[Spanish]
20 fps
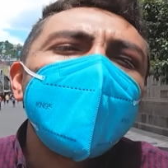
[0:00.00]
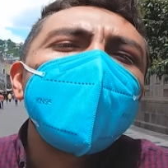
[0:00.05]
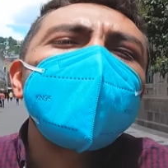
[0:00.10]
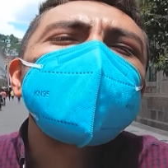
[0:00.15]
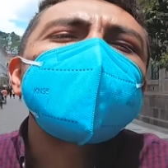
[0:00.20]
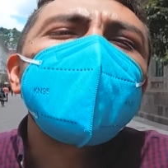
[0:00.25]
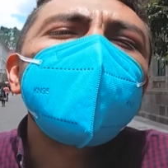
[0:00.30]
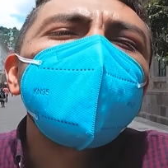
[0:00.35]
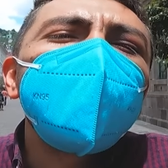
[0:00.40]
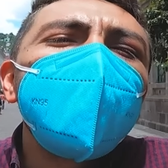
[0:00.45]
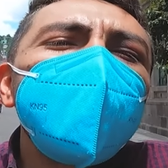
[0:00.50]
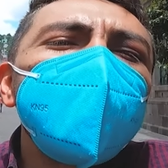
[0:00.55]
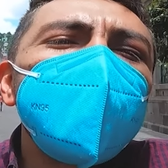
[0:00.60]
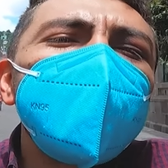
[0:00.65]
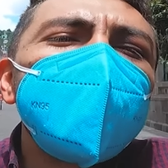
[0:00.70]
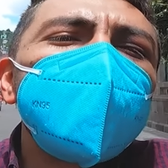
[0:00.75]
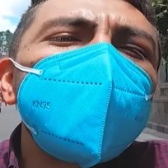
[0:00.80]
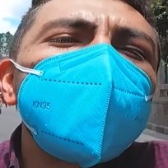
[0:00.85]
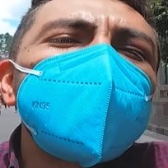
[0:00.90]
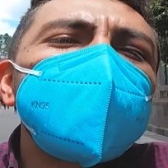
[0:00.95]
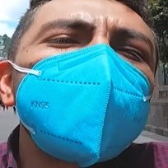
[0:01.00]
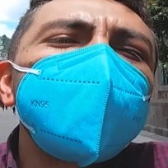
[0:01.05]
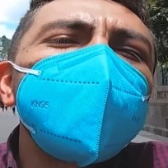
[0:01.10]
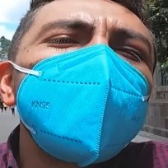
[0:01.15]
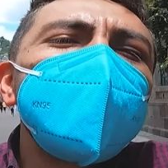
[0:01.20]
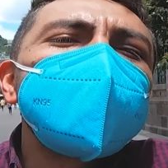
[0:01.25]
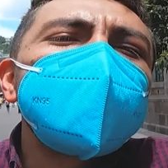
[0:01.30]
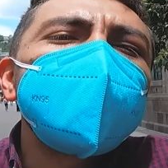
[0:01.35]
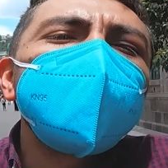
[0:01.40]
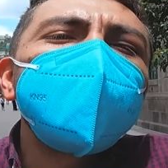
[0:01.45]
Les amo amigos,
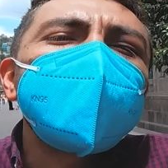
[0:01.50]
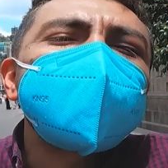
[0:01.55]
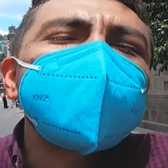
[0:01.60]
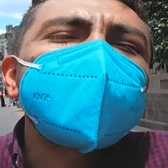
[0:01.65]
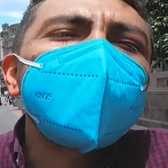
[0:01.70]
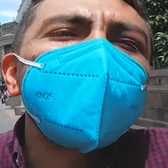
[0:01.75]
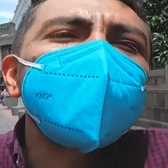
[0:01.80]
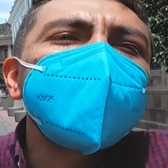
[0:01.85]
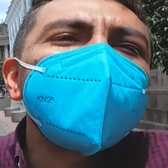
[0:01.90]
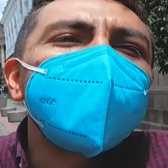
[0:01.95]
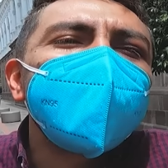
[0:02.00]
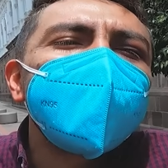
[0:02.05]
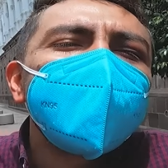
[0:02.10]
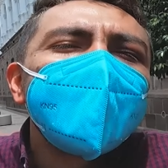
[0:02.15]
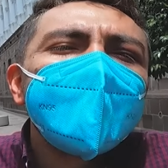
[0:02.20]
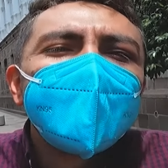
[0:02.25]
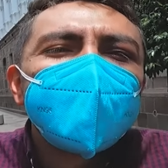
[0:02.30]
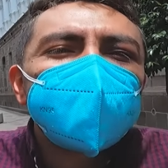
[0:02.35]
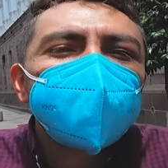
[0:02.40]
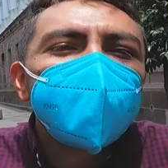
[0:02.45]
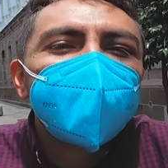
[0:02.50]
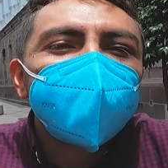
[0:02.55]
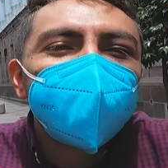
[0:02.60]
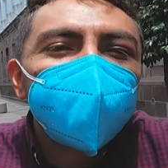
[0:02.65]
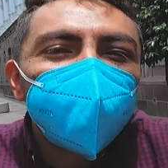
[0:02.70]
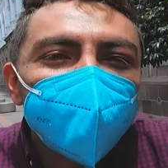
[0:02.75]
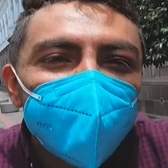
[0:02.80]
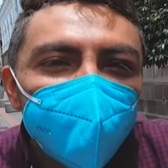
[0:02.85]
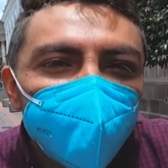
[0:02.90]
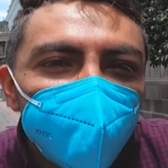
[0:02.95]
cuídense bastante. Les voy a
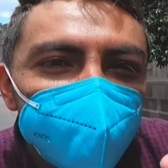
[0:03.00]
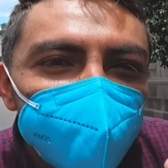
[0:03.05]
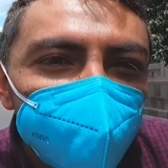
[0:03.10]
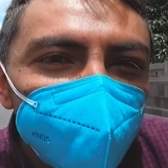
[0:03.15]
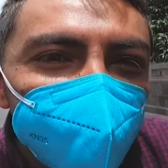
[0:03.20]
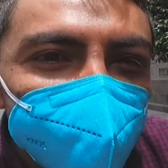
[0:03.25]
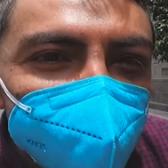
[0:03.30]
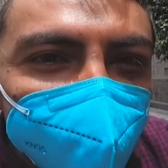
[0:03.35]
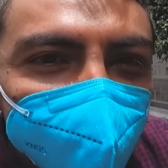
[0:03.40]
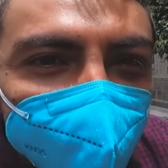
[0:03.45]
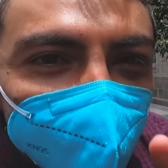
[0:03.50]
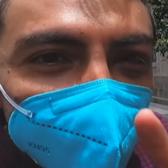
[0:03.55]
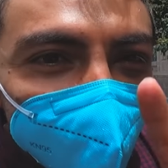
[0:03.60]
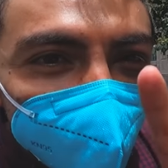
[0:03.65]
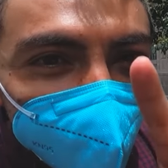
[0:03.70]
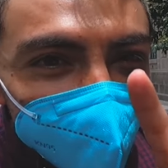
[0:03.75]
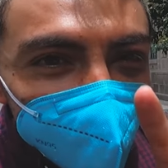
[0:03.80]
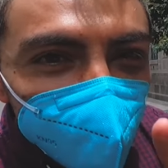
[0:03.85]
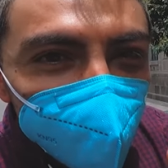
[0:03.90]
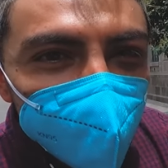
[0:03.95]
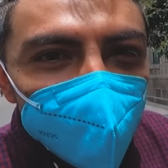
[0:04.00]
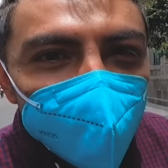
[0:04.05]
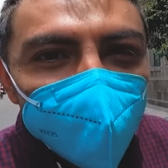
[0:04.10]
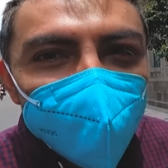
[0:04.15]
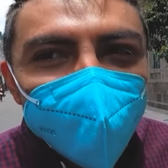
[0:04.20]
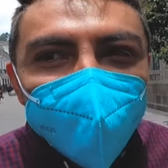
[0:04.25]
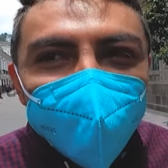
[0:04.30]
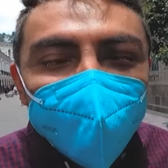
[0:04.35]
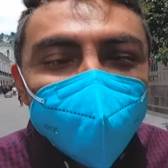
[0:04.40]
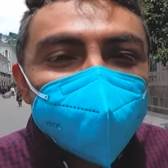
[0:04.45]
dejar una porcioncita del video
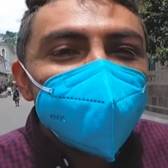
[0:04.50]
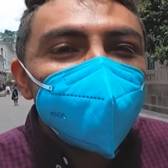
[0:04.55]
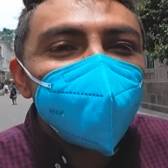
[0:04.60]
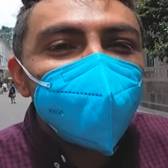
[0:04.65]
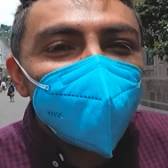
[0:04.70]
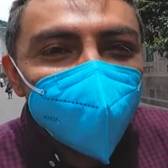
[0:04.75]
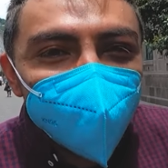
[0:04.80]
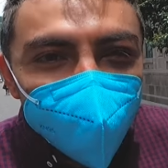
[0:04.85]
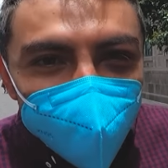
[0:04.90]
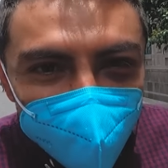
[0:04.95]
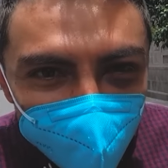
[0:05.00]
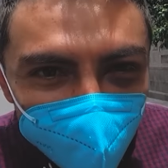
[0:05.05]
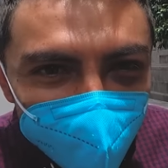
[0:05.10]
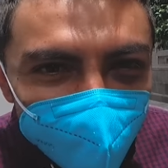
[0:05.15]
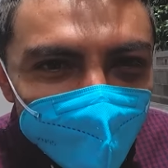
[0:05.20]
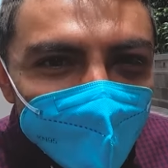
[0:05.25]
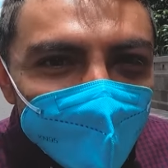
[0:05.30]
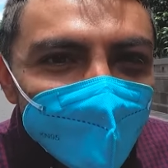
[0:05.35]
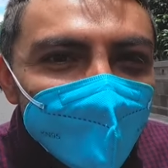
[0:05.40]
que, que se venía,